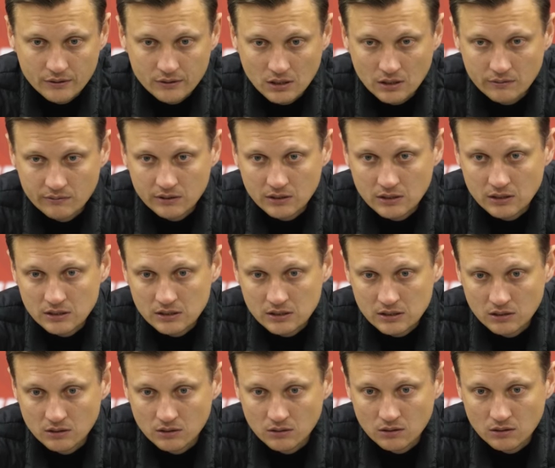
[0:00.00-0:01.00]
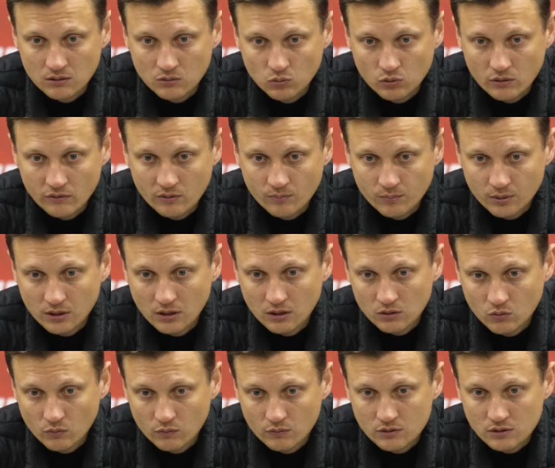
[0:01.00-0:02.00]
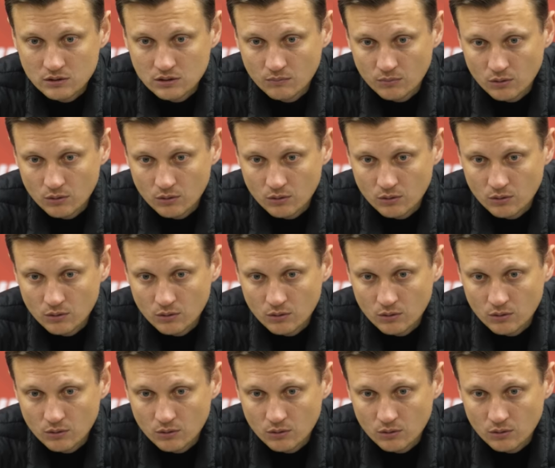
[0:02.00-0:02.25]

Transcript: навыки, силы, уровень подготовленности